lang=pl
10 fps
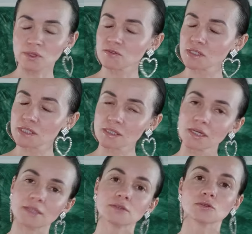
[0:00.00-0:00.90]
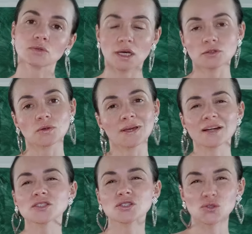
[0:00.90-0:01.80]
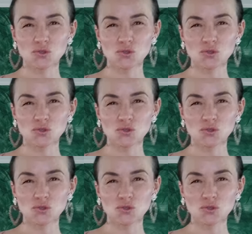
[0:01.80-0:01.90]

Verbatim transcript: bez względu na to, jak się